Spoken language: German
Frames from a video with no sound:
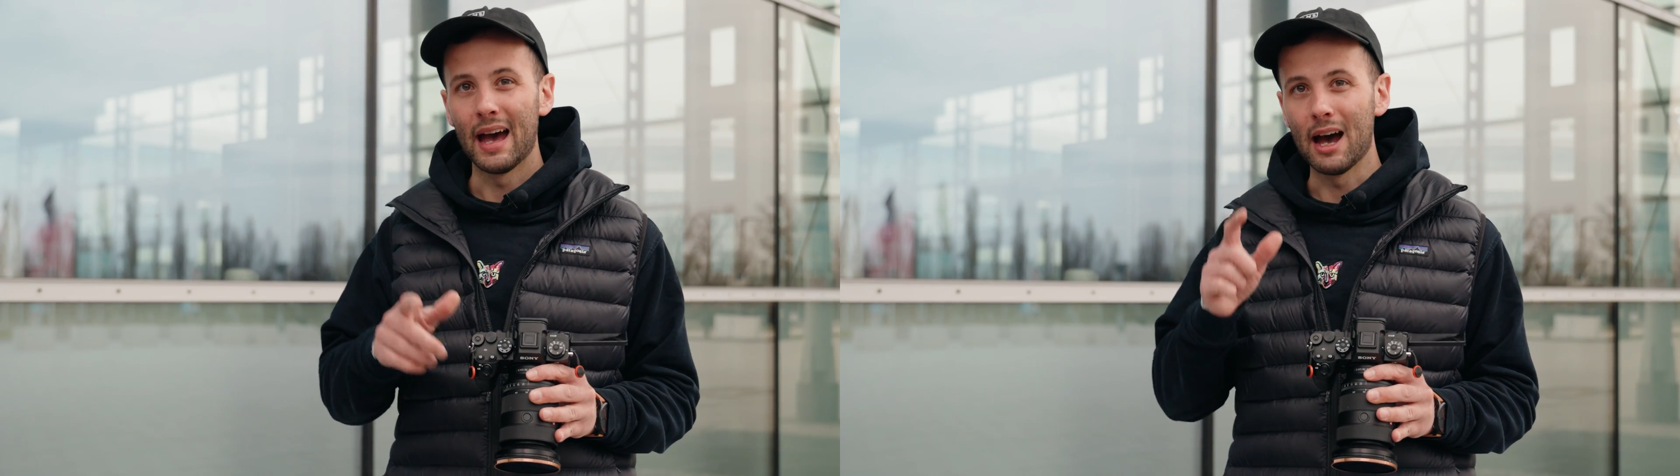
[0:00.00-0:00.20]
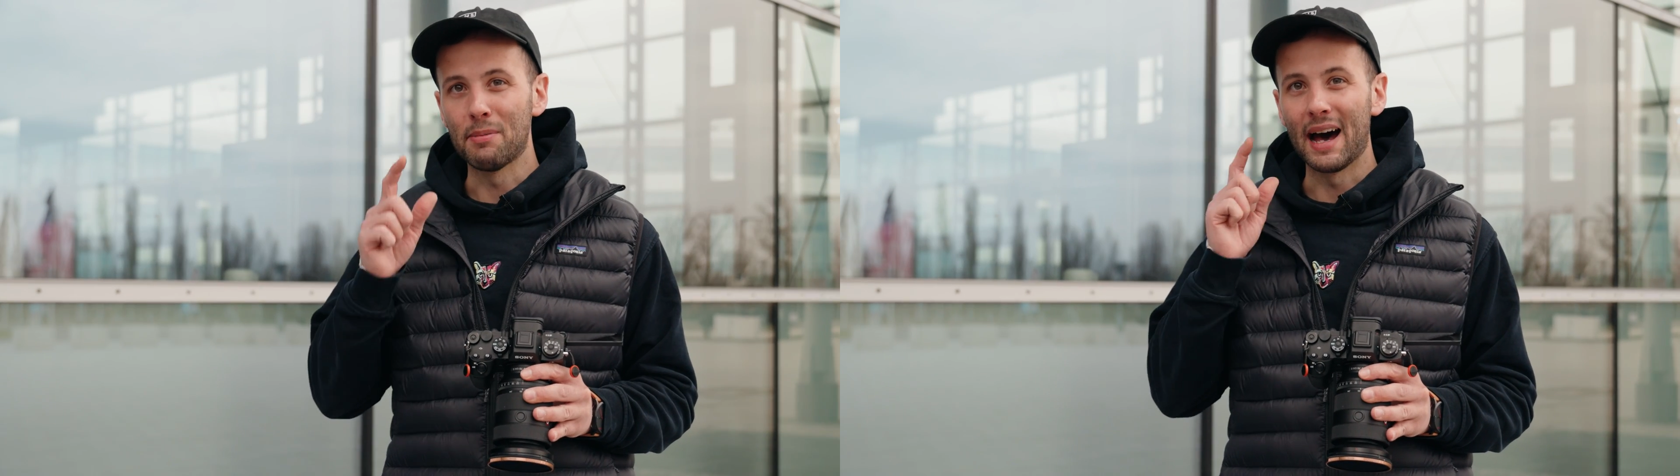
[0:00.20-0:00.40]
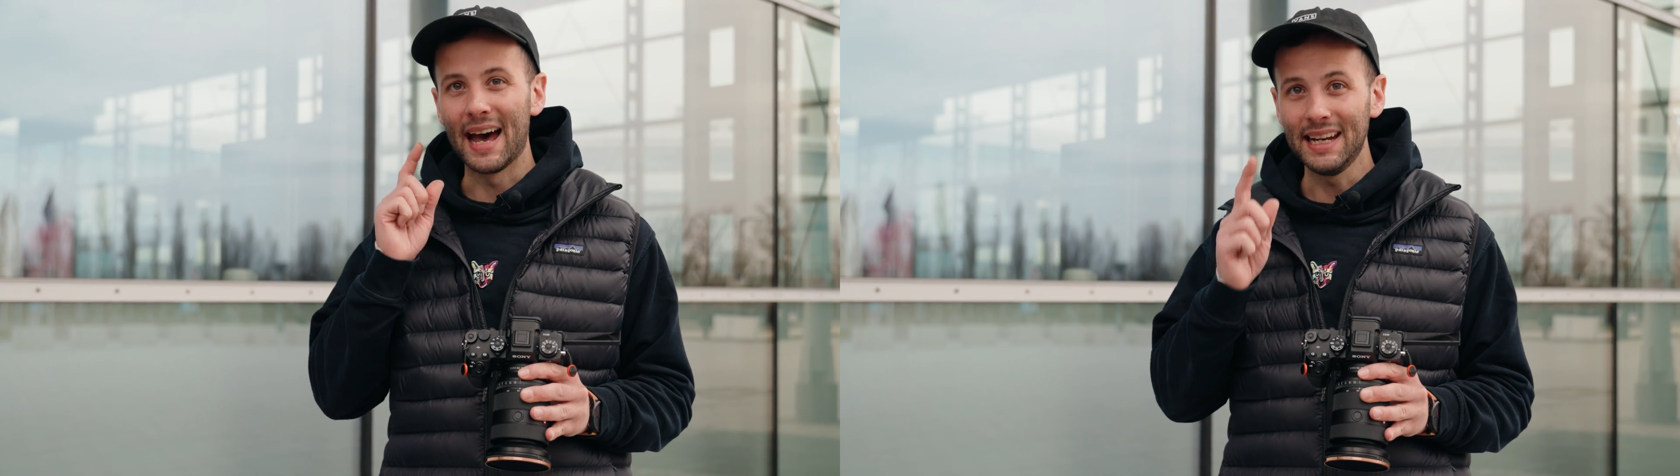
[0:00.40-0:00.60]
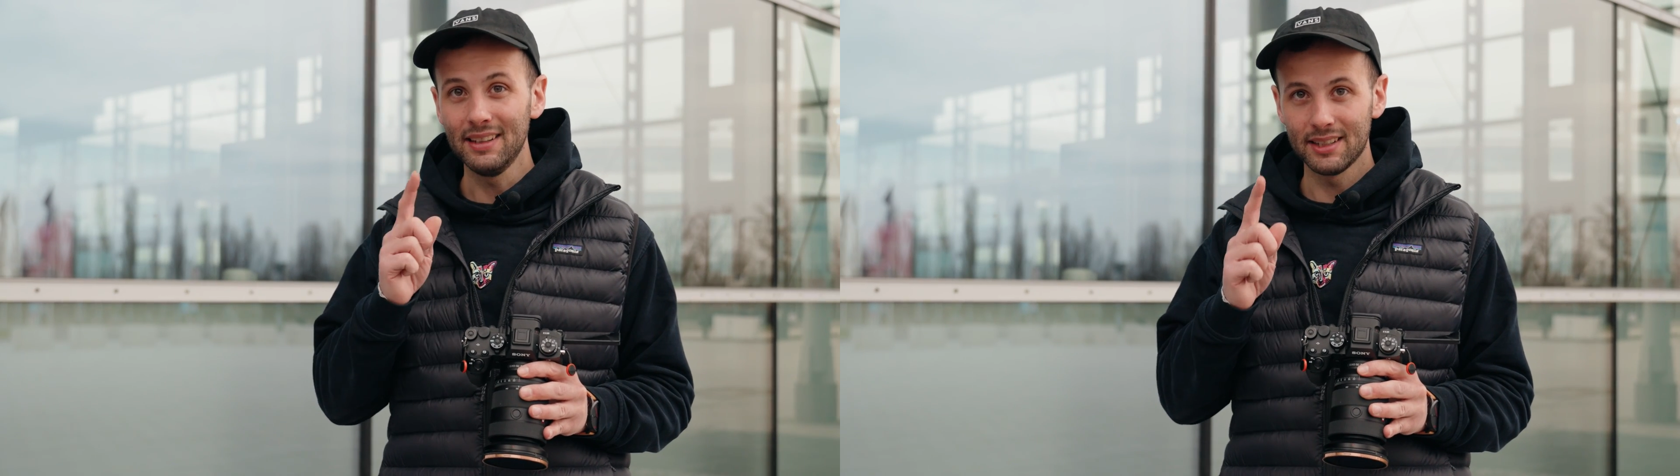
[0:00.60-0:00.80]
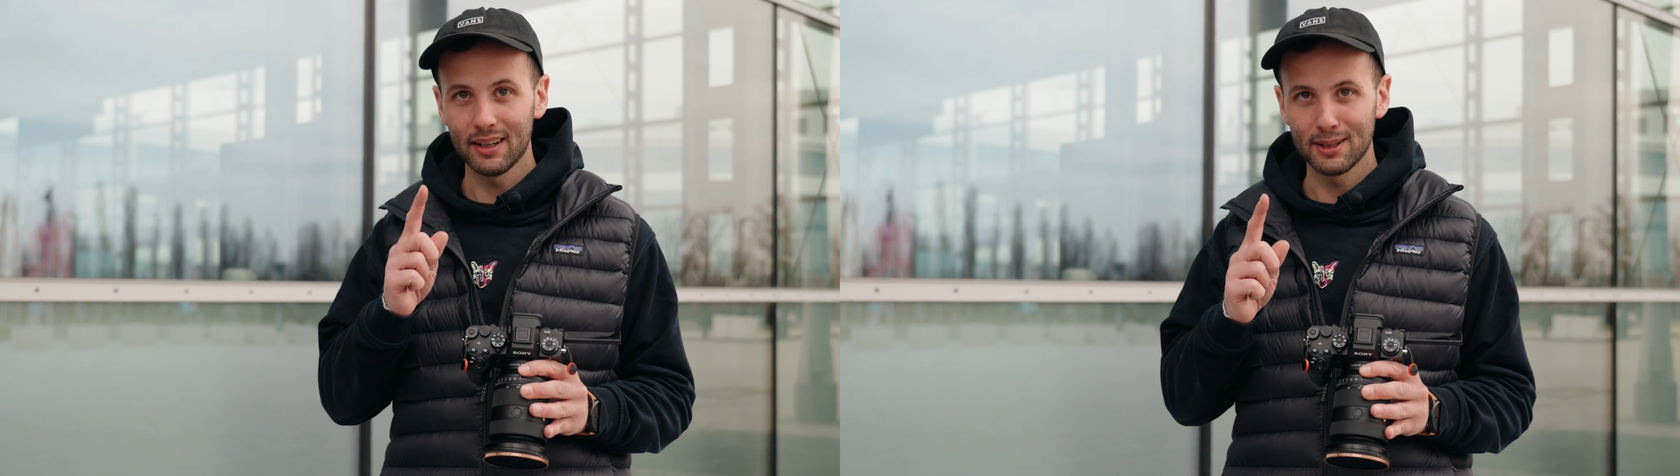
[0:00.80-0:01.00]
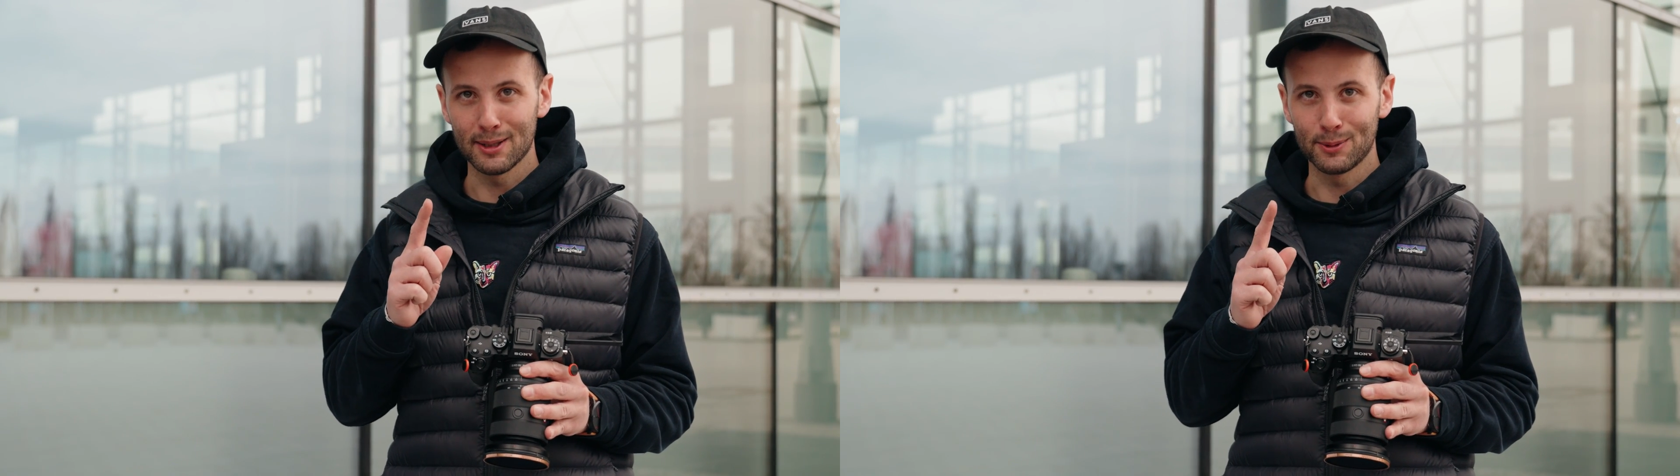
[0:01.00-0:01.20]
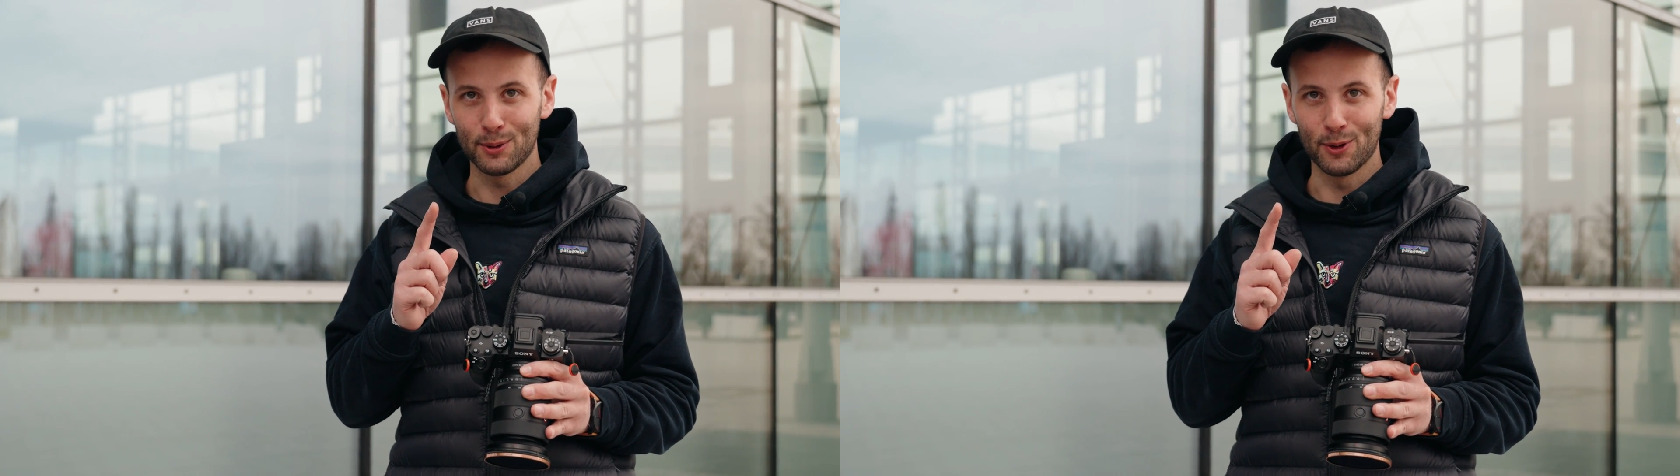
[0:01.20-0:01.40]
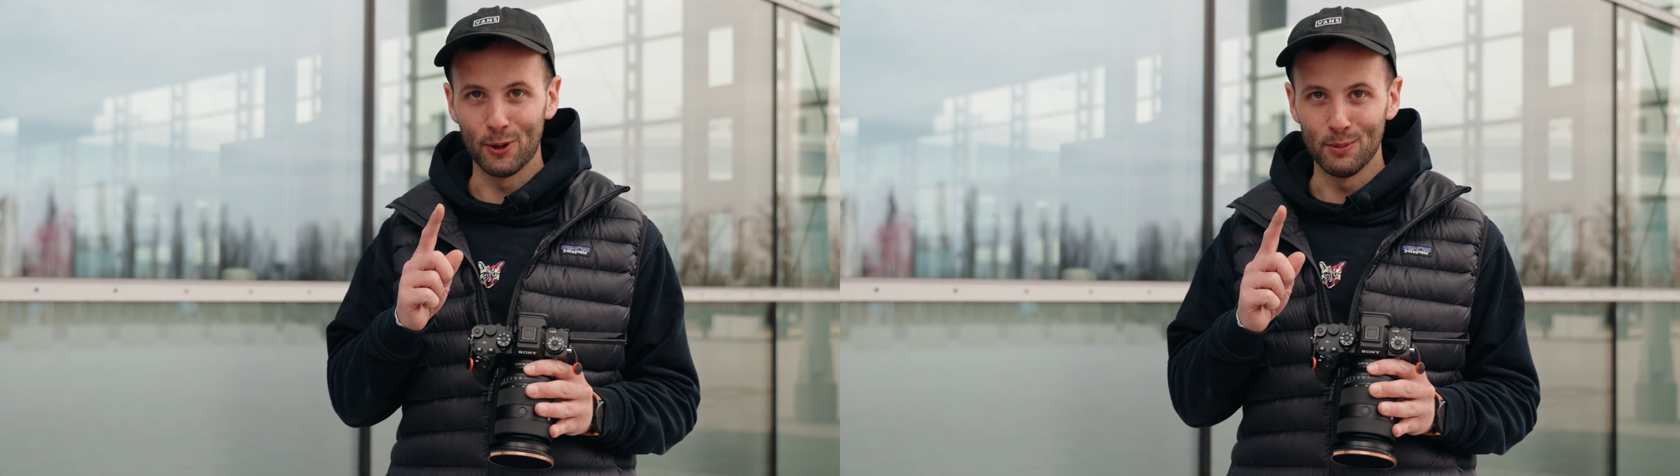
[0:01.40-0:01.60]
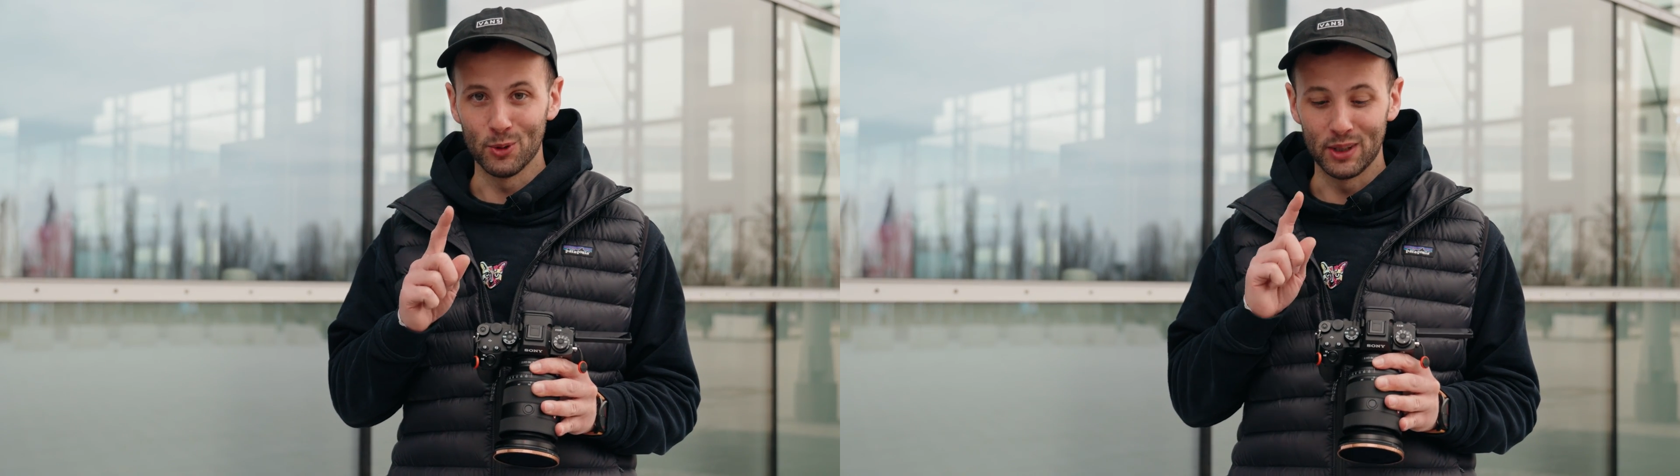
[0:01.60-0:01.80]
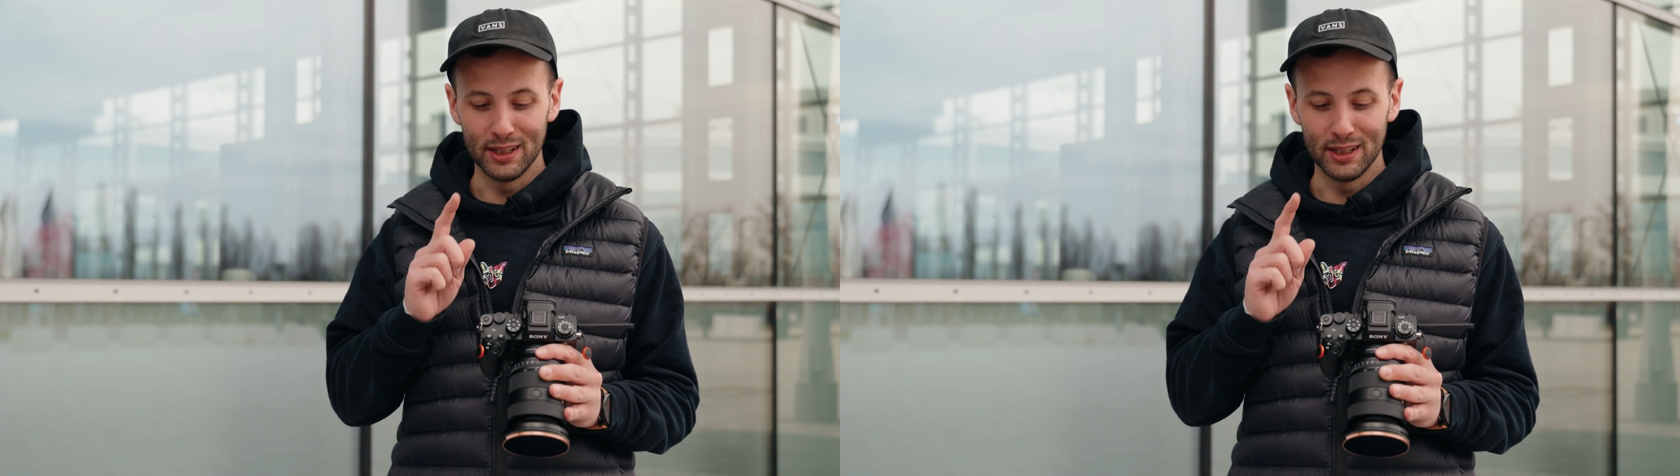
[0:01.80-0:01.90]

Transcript: Aber eine Sache ist dazu gekommen und